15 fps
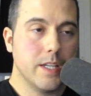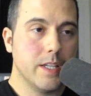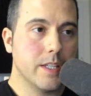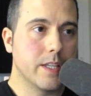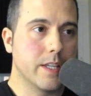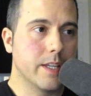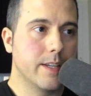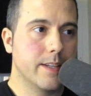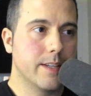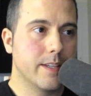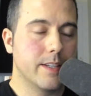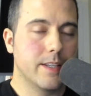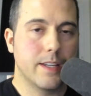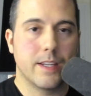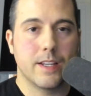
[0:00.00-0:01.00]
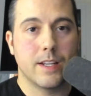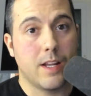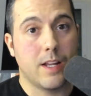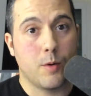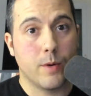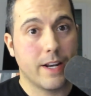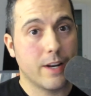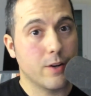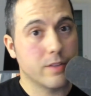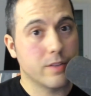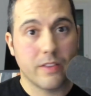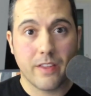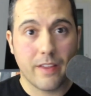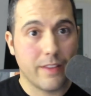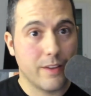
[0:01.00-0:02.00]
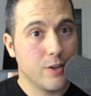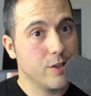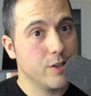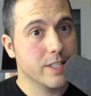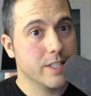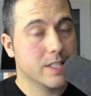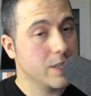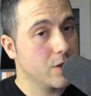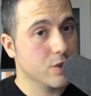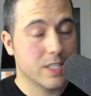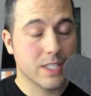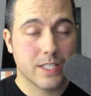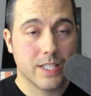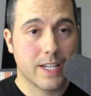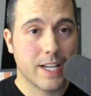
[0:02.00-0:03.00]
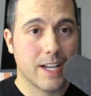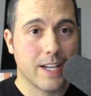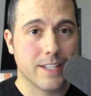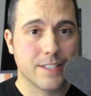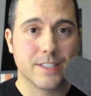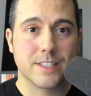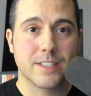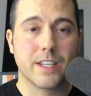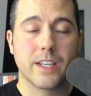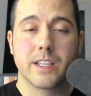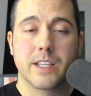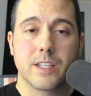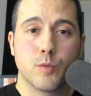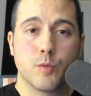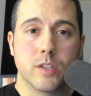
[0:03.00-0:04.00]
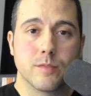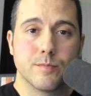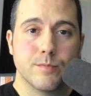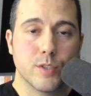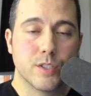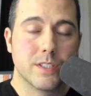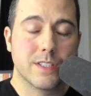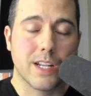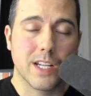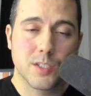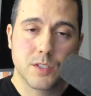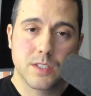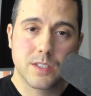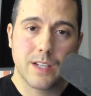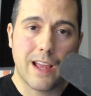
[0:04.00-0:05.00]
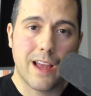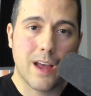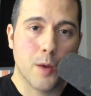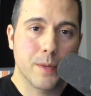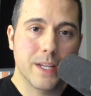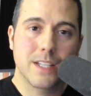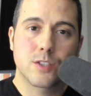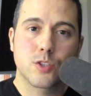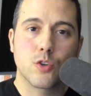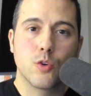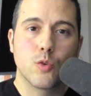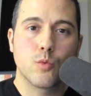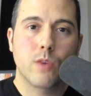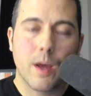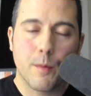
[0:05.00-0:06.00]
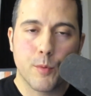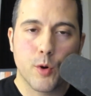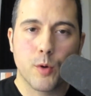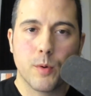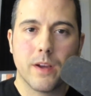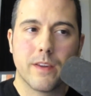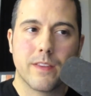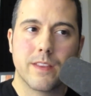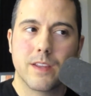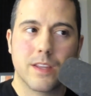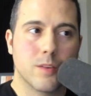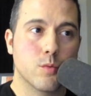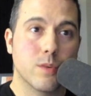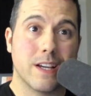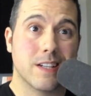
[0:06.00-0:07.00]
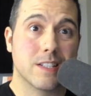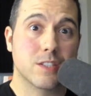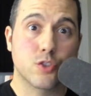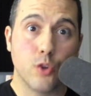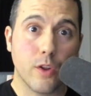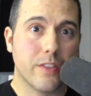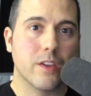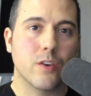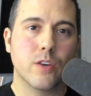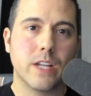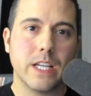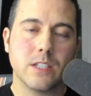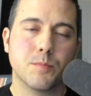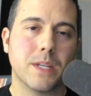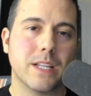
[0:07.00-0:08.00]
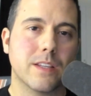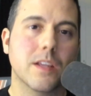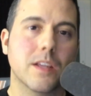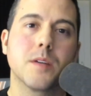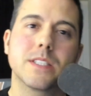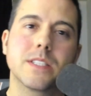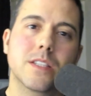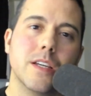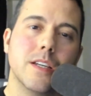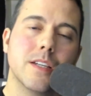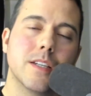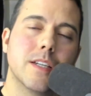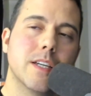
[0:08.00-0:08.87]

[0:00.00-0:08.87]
Y la buena noticia de hoy, chicos y chicas, es que, bueno, pues tras haber hecho una prueba de unas 12 horas prácticamente,